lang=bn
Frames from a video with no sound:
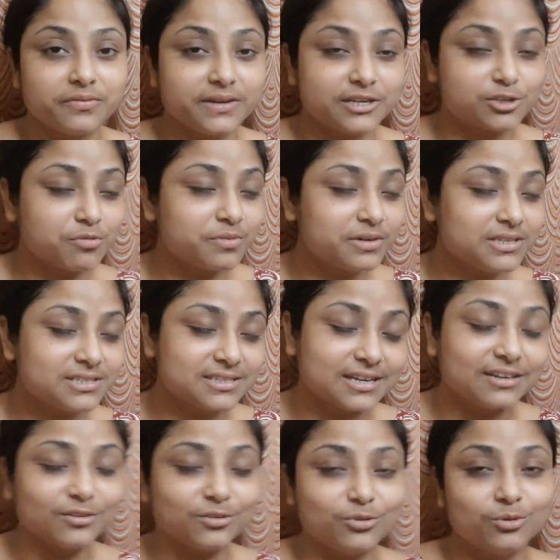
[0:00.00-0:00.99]
ফ্রেশ হবো মানে
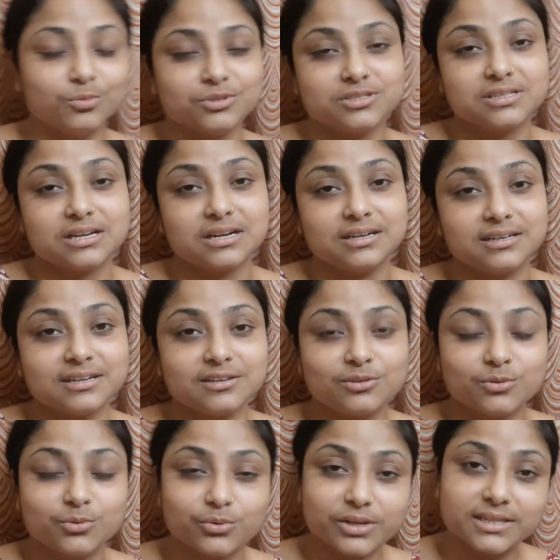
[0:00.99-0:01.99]
স্নান করবো স্নান টান
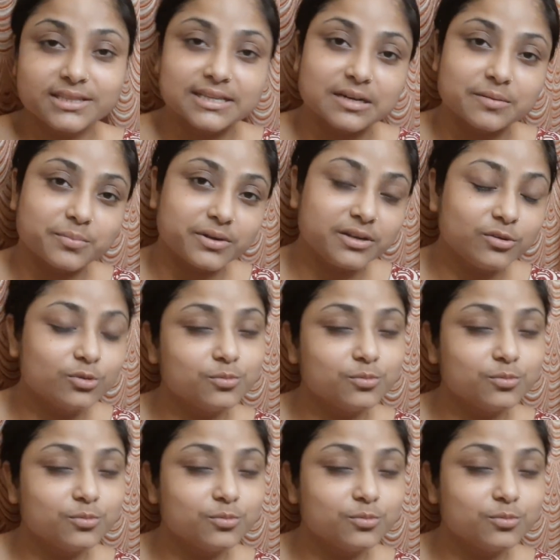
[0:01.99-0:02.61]
করে তারপরে